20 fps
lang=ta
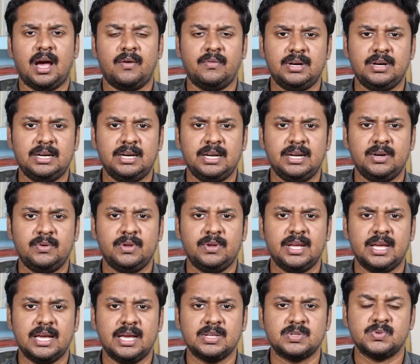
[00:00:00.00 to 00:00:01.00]

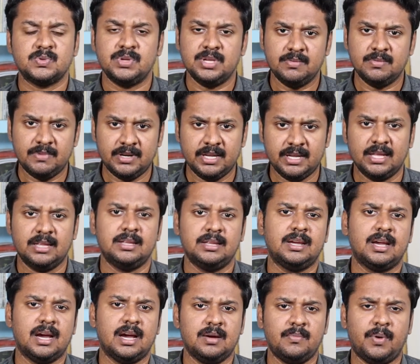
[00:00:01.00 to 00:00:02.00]
அவர்களினுடைய
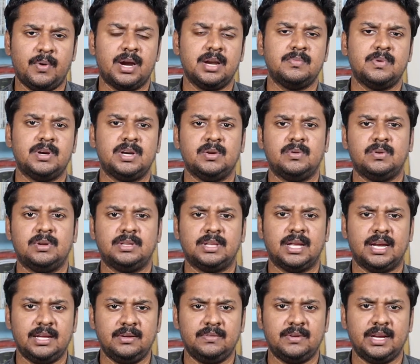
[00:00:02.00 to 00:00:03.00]
சுயமரியாதைக்காக பாடுபட்ட ஒரு
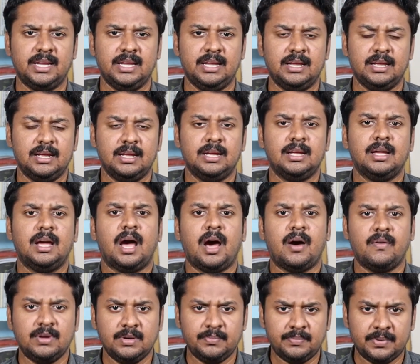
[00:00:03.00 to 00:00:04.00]
தலைவரை
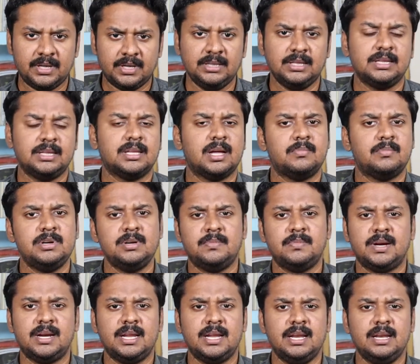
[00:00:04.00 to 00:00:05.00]
அவர் பிறந்த தமிழ்
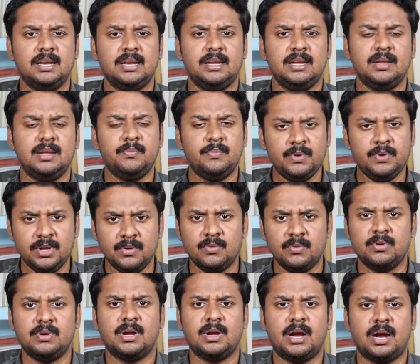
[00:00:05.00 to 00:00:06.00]
மண்ணில் இப்படி
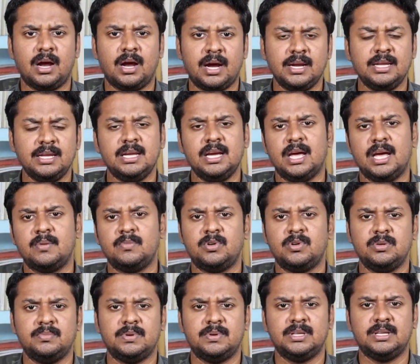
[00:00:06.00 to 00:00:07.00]
ஒரு அங்கீகாரம்
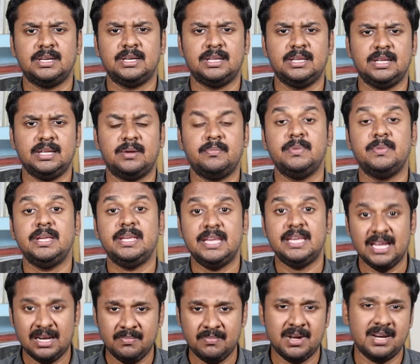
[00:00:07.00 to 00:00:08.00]
கொடுப்பதுங்கிறது ரொம்ப
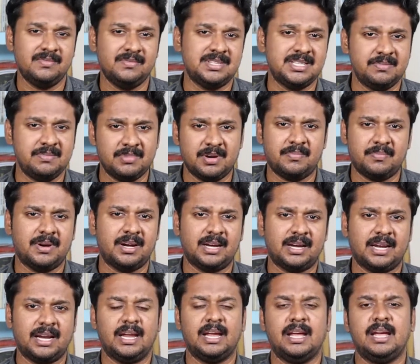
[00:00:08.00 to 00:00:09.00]
இயல்பான விஷயமாக
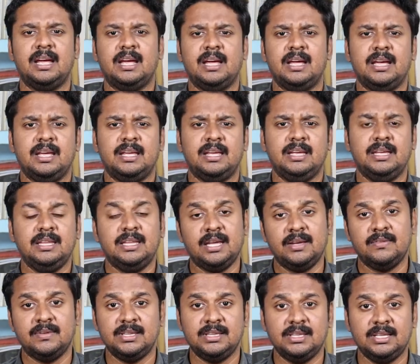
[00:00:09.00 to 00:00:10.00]
பார்க்குறேன் இதை
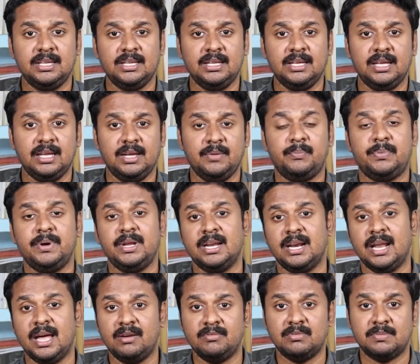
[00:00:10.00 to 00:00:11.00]
வந்து
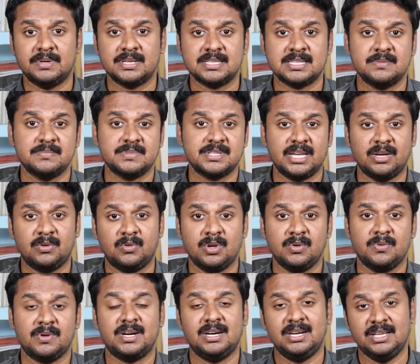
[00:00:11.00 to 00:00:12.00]
இப்படியெல்லாம் விமர்சனம்
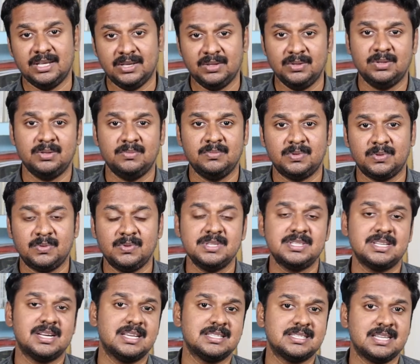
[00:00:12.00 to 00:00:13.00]
செய்யக்கூடியவர்கள் இருந்தும்
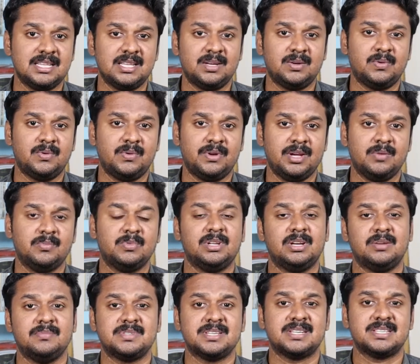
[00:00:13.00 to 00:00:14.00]
துணிச்சலாக செய்திருக்கக்கூடிய
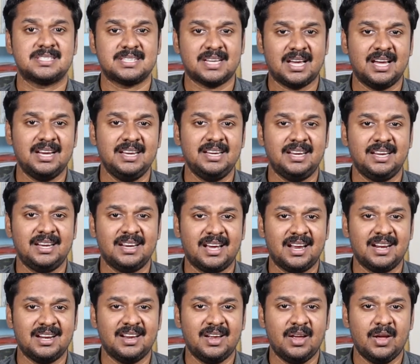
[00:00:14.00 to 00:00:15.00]
முதலமைச்சர் ஸ்டாலினை
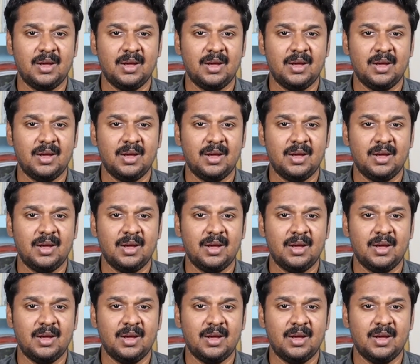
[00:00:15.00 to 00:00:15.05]
நான்